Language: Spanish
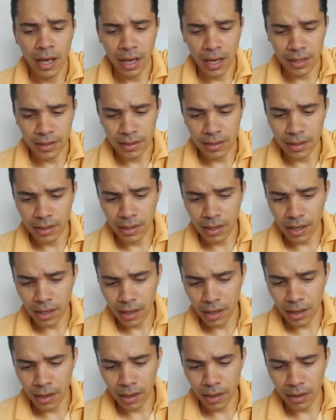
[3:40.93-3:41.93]
Así
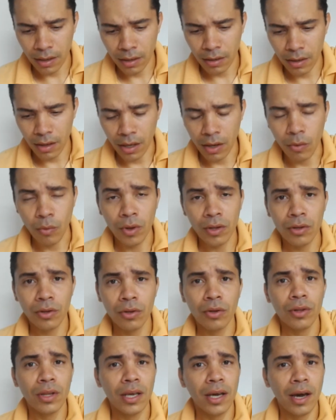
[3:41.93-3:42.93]
que es
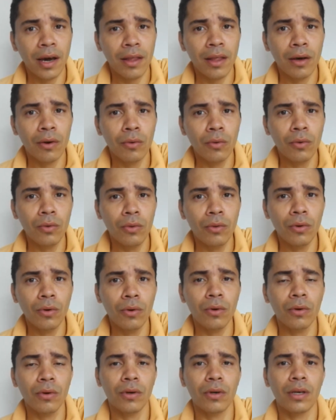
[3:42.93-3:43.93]
cuestión de cada
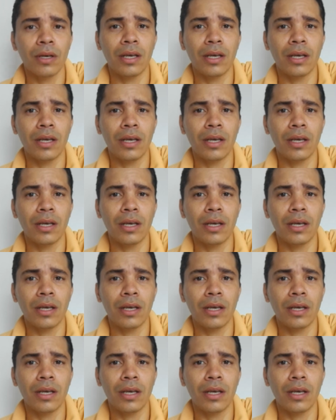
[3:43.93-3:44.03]
uno,